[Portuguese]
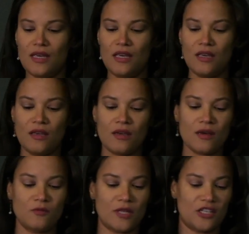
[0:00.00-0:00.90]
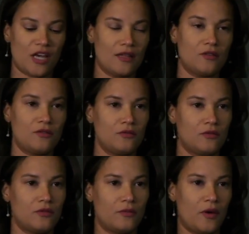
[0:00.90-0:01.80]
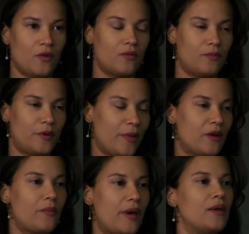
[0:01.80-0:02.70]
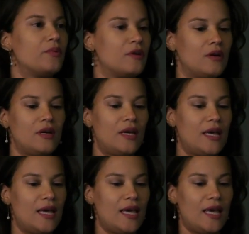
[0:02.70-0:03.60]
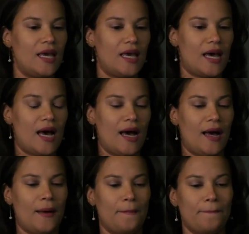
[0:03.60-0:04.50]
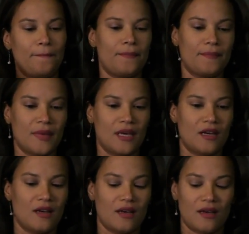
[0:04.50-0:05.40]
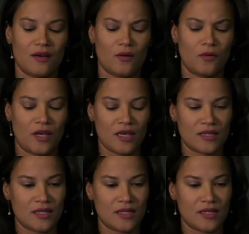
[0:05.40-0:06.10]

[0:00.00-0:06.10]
e os achados do, do meu primeiro paper. Ah, o que